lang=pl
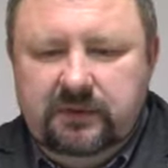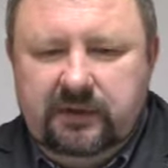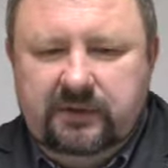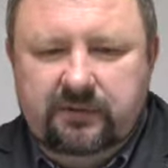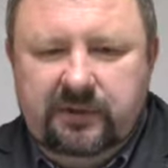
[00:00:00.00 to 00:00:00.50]

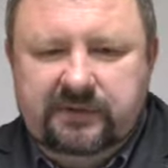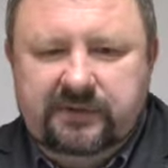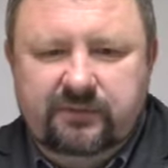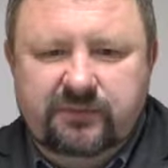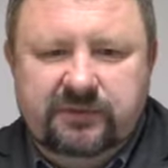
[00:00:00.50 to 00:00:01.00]

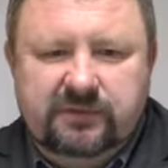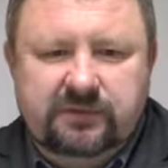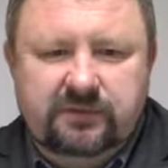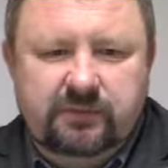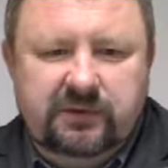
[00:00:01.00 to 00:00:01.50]
Natomiast psy,
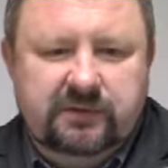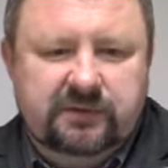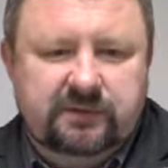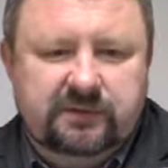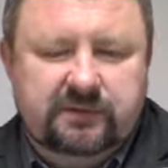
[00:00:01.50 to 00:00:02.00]
z którymi nie
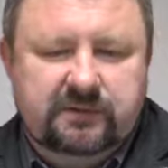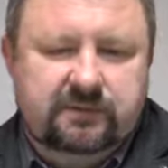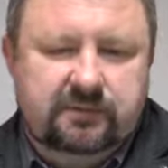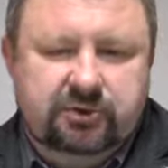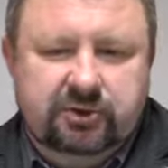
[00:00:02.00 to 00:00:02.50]
są,
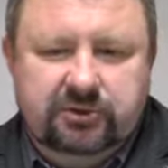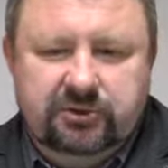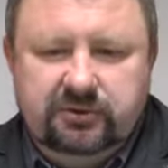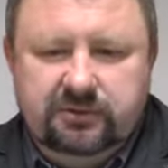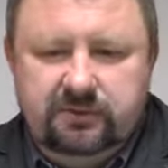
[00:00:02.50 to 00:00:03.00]
czy,
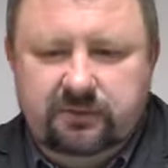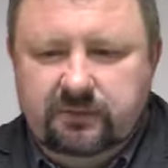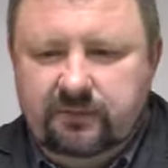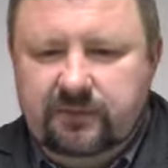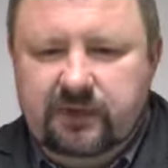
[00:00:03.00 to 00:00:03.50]
czy
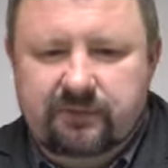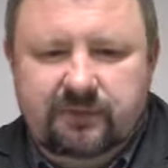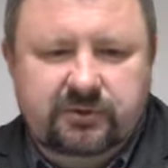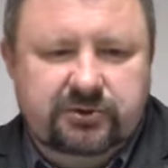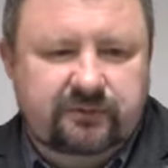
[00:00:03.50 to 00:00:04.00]
w grę
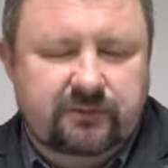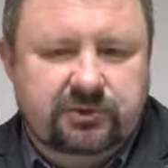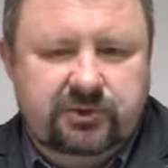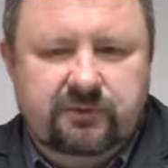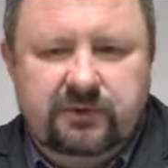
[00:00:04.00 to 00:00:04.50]
wchodzi
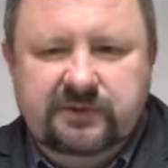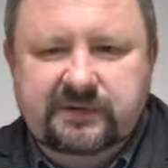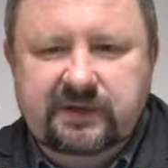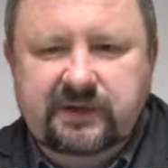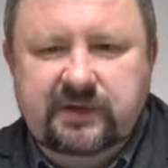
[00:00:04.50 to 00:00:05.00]
włożenie
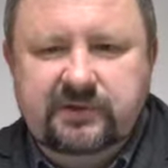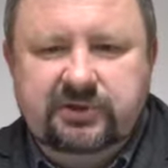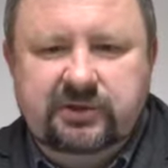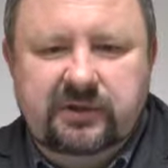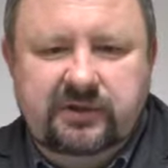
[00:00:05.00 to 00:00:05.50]
pieniędzy na ich
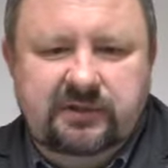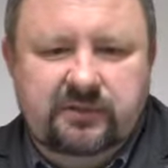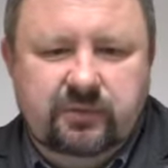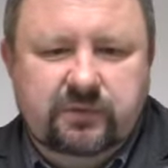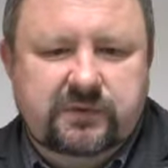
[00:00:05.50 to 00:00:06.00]
leczenie,
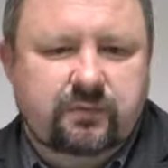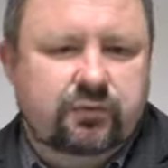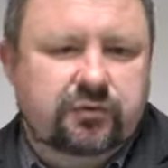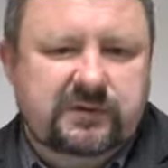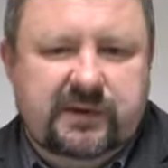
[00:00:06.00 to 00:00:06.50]
po prostu
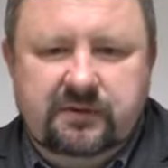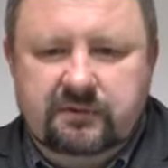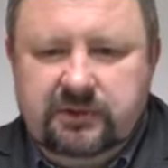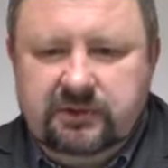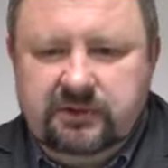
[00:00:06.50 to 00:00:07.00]

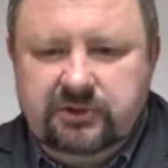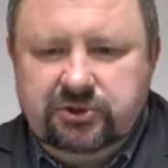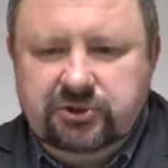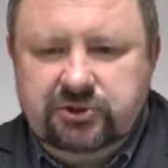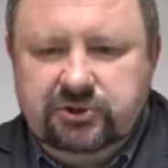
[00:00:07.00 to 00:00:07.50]
podrzucają na terenie
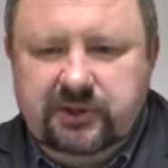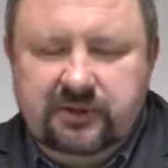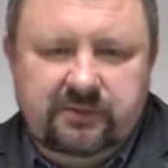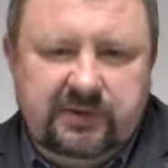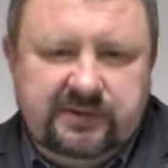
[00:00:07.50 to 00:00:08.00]

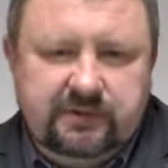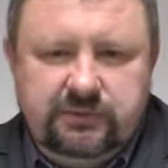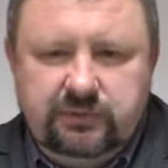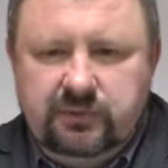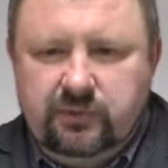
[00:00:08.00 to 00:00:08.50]
Szczecinka. Tym razem
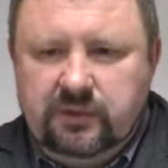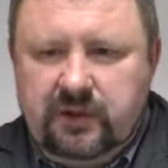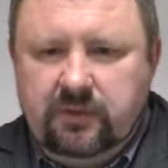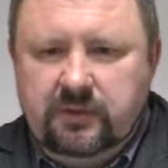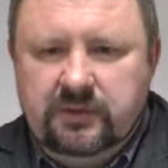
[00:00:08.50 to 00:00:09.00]
im się nie
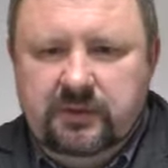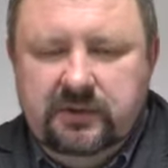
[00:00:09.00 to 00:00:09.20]
udało.